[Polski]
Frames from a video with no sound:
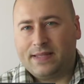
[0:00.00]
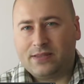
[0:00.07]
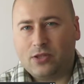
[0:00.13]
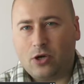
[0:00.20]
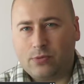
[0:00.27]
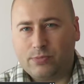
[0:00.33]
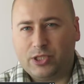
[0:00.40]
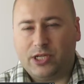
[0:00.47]

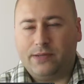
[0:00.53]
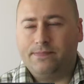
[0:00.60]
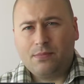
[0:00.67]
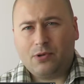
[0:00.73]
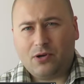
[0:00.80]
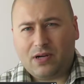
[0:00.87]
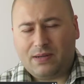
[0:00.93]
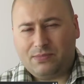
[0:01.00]
dobrze.
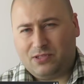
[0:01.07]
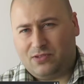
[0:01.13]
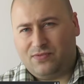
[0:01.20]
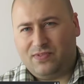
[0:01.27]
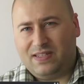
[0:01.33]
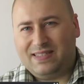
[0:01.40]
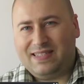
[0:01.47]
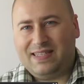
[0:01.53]
Program, co
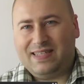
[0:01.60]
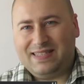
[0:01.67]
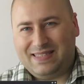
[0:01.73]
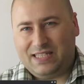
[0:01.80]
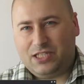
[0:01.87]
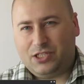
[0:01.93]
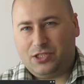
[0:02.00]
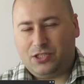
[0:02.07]
więcej, jest
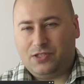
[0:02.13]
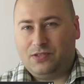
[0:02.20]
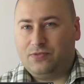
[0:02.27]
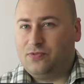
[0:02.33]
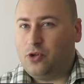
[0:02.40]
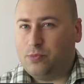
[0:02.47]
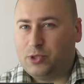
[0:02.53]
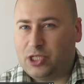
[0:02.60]
też
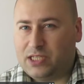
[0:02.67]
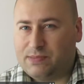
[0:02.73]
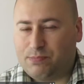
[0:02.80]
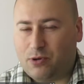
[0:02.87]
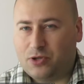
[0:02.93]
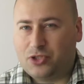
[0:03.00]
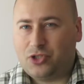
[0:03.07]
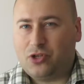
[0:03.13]
dobrze
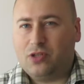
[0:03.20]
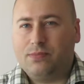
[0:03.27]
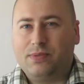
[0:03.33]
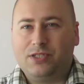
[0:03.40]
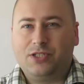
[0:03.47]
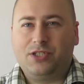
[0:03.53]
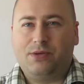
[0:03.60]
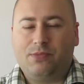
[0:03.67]
spolszczony.
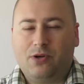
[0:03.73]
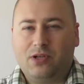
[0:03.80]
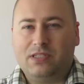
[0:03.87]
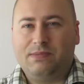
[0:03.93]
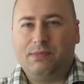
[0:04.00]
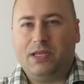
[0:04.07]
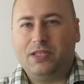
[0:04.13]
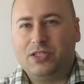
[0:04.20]
Będziecie mogli
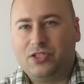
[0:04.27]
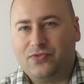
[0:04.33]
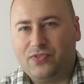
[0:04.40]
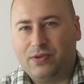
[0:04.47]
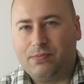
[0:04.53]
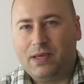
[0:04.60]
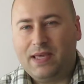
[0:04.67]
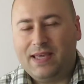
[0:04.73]
zmienić w
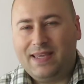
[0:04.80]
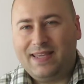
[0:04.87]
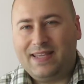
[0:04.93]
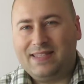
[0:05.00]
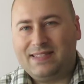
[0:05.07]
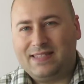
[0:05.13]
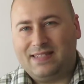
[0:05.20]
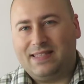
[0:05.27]
nim
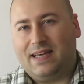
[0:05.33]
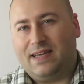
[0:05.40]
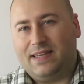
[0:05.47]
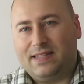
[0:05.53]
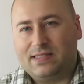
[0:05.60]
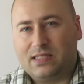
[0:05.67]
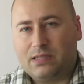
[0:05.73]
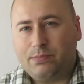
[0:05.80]
język na
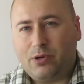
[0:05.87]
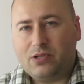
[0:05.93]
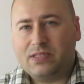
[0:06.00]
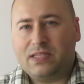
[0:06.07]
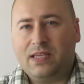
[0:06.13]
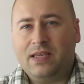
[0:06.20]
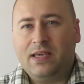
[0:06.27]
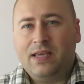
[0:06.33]
język
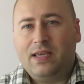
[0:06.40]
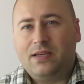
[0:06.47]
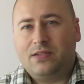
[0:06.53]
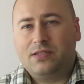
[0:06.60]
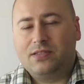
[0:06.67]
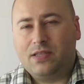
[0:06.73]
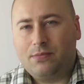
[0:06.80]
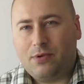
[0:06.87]
polski,
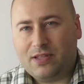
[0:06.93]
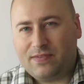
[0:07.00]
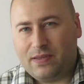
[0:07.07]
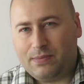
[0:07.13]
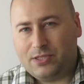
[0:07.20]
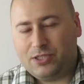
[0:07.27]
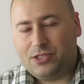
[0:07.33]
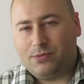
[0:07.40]
y, tym łatwiej
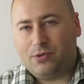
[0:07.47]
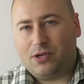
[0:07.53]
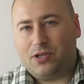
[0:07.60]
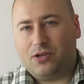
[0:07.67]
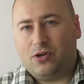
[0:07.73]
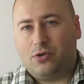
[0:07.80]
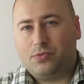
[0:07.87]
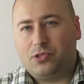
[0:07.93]
będziecie
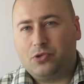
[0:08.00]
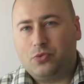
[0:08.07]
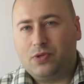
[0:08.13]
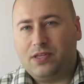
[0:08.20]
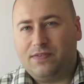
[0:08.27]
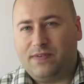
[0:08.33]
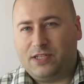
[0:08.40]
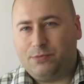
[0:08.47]
mogli go
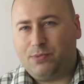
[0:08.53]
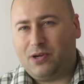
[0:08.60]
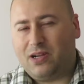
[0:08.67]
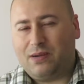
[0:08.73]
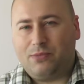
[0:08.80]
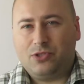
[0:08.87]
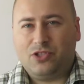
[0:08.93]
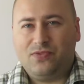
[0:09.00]
obsługiwać.
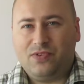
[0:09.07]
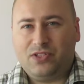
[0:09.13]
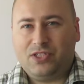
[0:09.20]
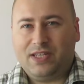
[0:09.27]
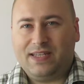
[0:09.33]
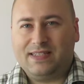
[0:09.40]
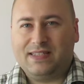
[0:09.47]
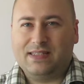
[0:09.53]
Program
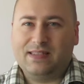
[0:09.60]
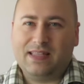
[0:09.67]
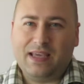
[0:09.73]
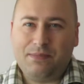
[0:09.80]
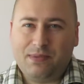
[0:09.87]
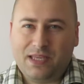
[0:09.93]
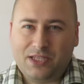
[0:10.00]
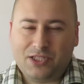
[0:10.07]
oczywiście jest
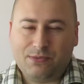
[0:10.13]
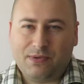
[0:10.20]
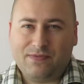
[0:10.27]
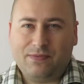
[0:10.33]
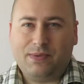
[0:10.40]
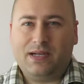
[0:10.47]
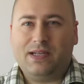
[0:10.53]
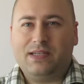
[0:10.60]
najmniejszy, ma
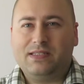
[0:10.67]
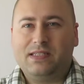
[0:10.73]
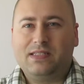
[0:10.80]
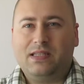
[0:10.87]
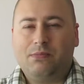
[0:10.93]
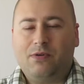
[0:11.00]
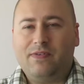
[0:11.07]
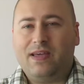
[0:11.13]
wymagania
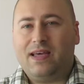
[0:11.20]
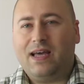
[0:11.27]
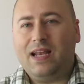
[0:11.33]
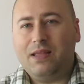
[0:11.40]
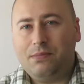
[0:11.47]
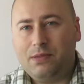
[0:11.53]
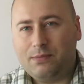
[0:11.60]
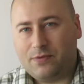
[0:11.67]
systemowe,
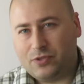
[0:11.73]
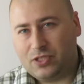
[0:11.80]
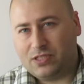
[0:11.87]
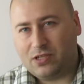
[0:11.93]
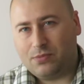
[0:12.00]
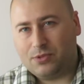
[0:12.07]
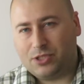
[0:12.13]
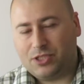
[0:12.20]
ale mimo
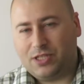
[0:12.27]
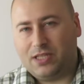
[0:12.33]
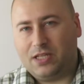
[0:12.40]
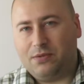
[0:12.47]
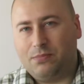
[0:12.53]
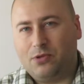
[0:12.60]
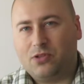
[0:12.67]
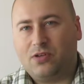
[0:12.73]
wszystko możecie na
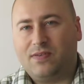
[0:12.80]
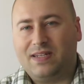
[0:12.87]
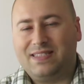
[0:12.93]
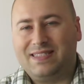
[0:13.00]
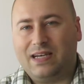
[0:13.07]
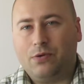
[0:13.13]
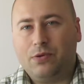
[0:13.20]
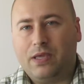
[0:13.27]
nim montować
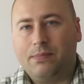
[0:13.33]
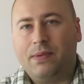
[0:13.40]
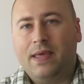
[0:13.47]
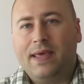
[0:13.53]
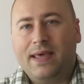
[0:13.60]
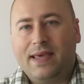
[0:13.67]
całkiem